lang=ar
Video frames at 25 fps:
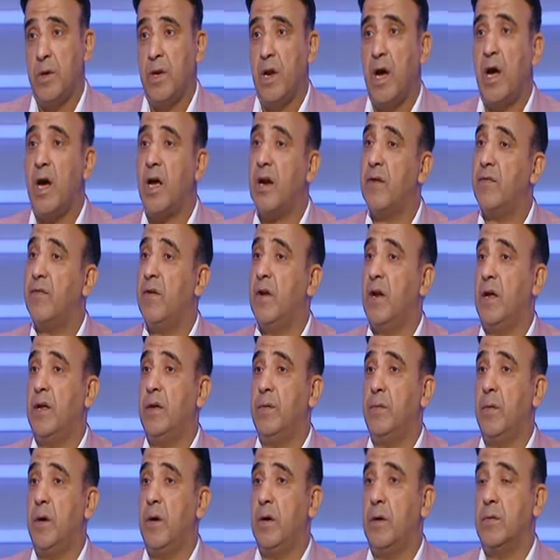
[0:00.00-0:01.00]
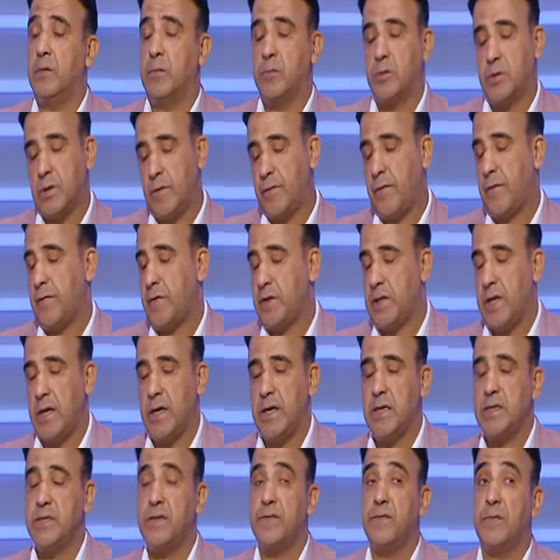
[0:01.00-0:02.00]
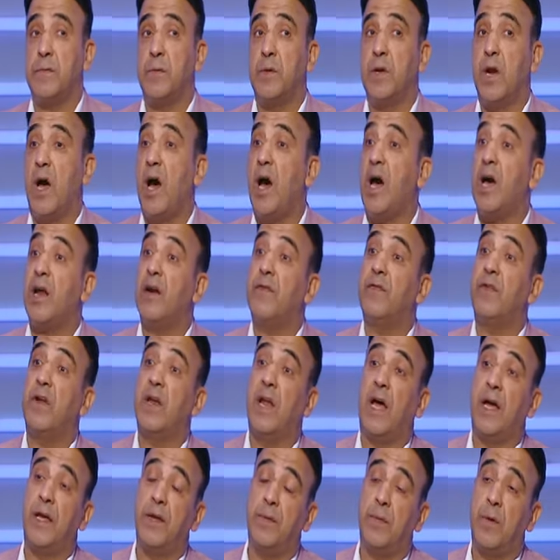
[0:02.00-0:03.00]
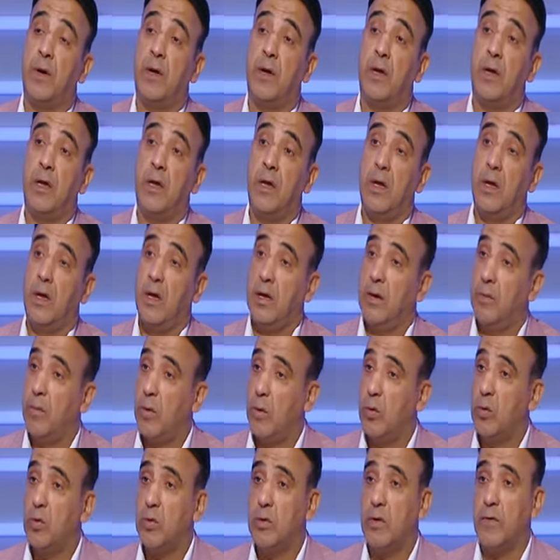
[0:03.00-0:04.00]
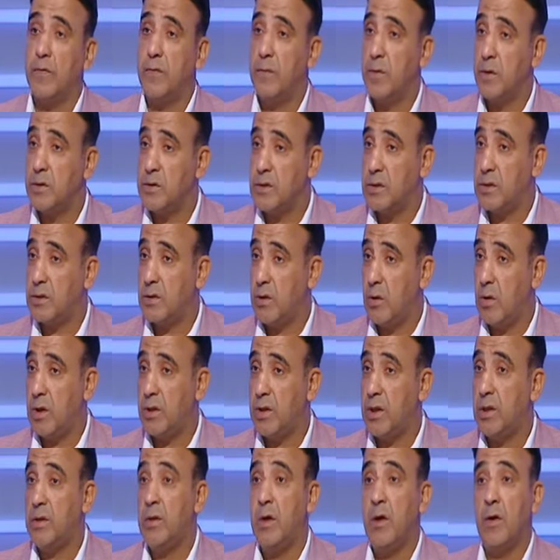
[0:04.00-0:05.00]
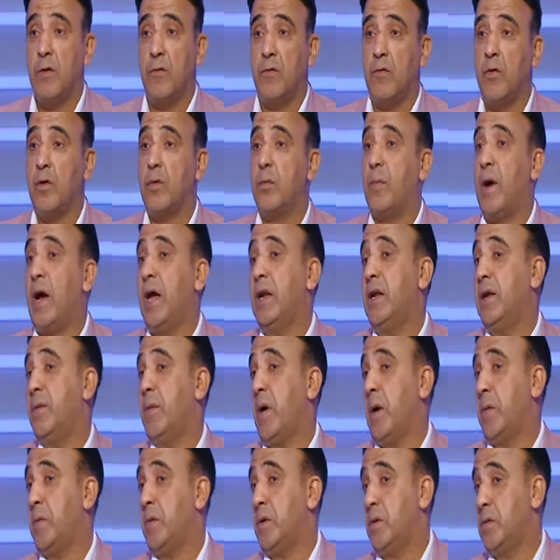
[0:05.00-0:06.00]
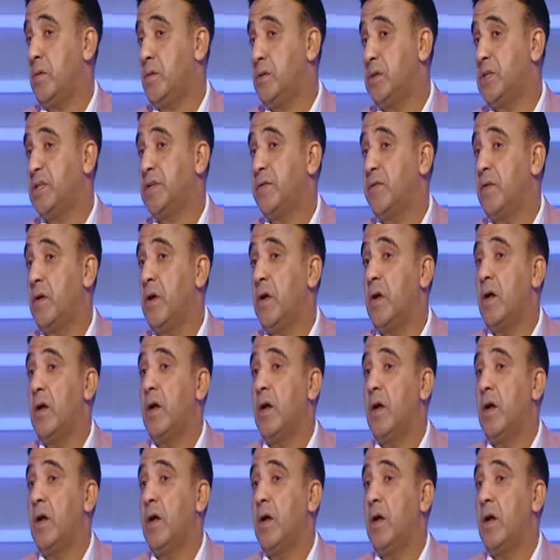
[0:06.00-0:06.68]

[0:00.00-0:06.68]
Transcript: احرف اللعيبه مصطفى فتحي انا اسف من احرف اللعيبه اللي موجوده في مصر دلوقتي كلنا فورمه عاليه مع بيراميدز جوزيه آه، جامز